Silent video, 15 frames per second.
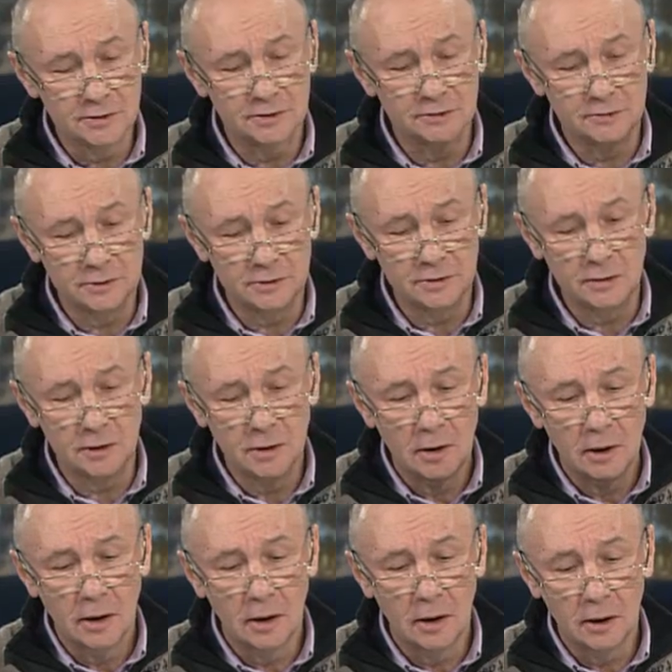сегодня
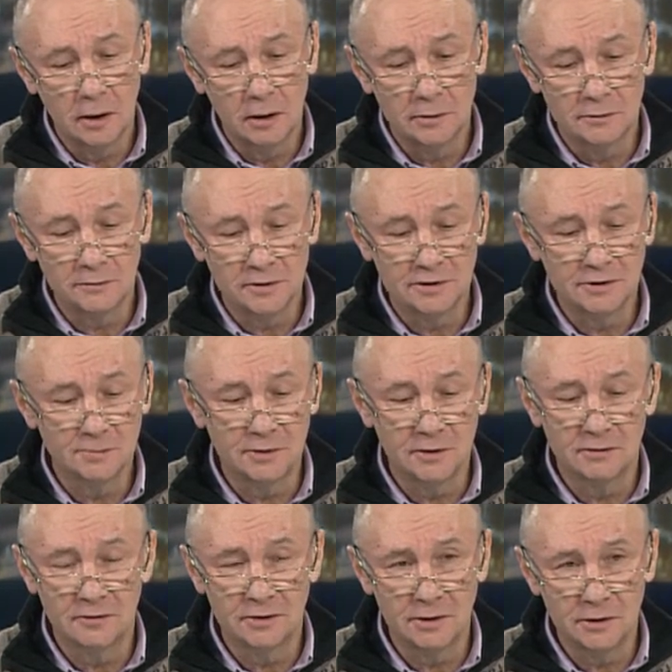
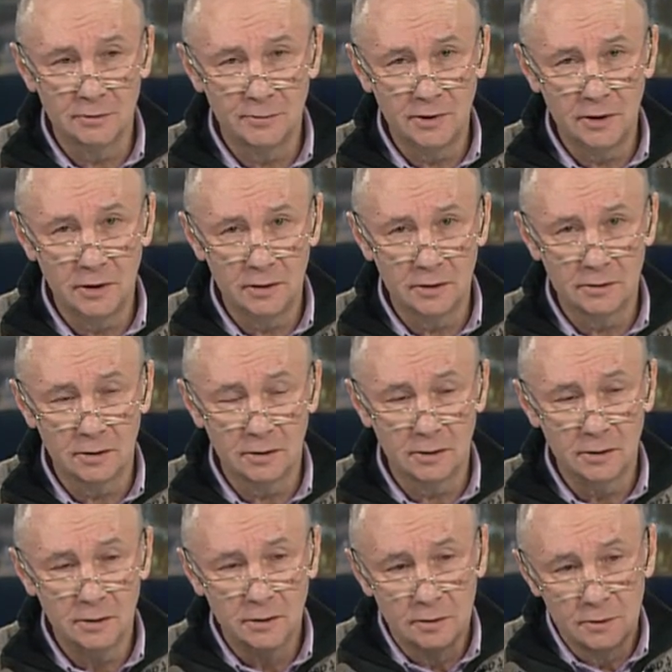21 а, ноября, это
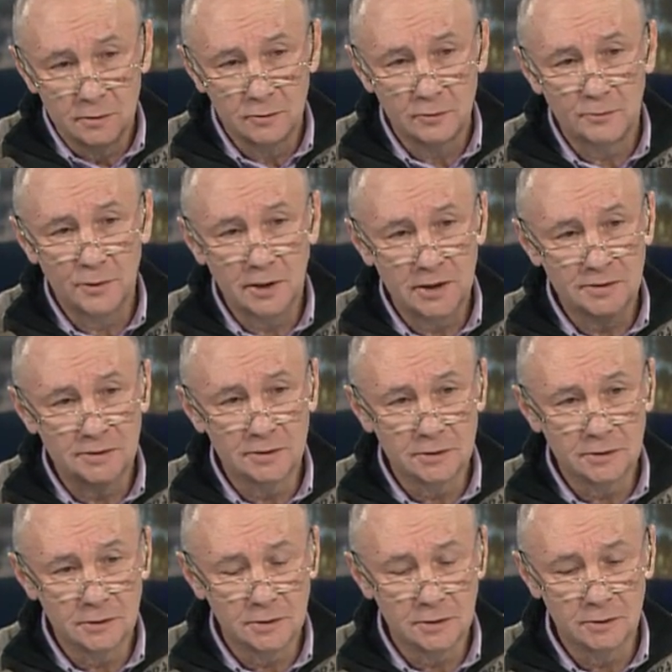ну,
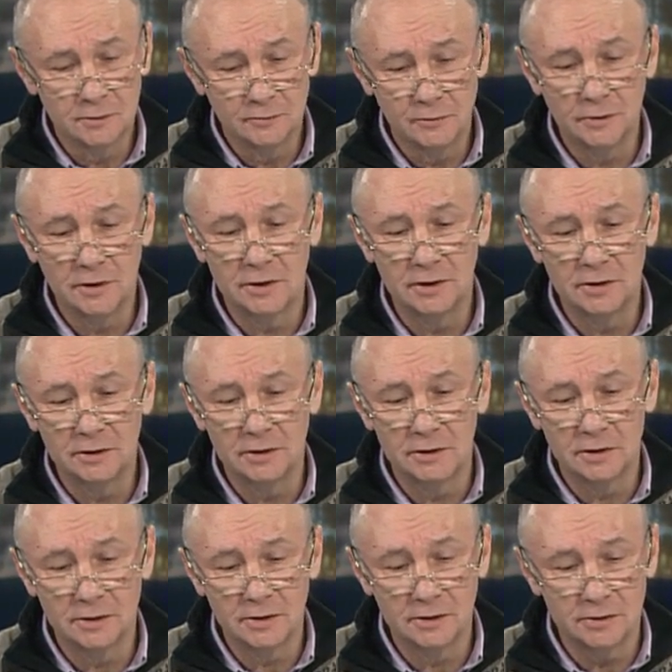праздник в Украине,
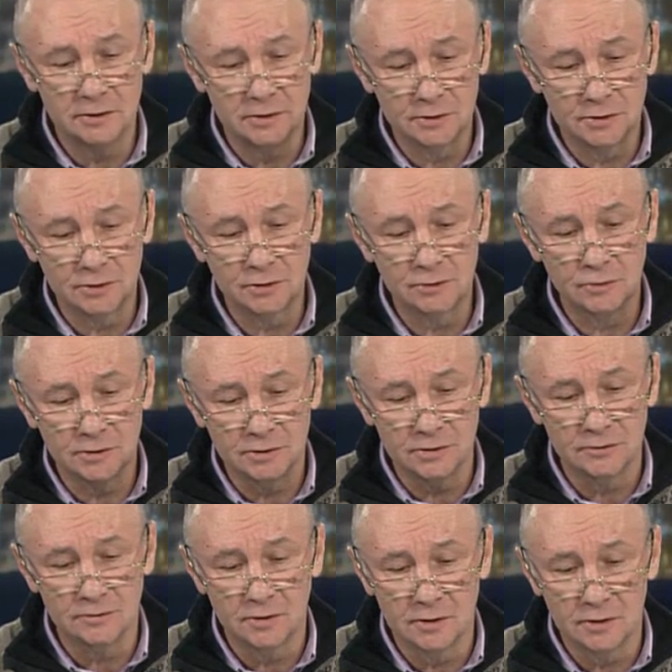это день
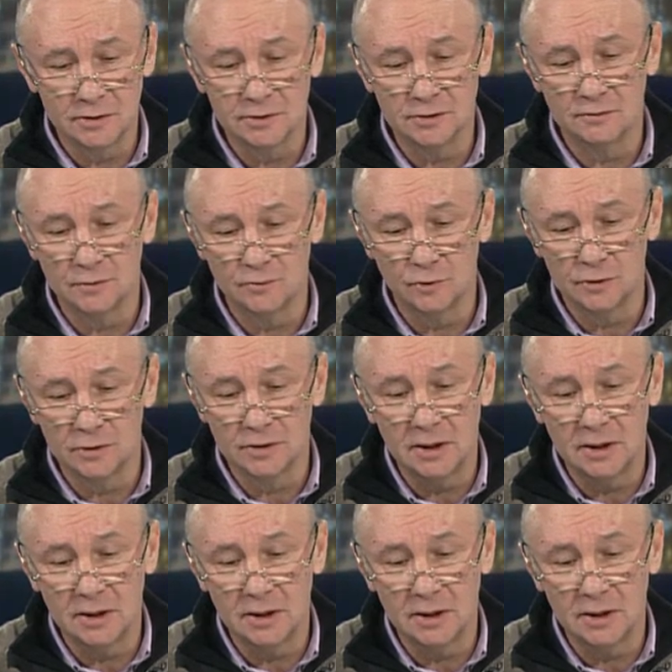достоинства и свободы.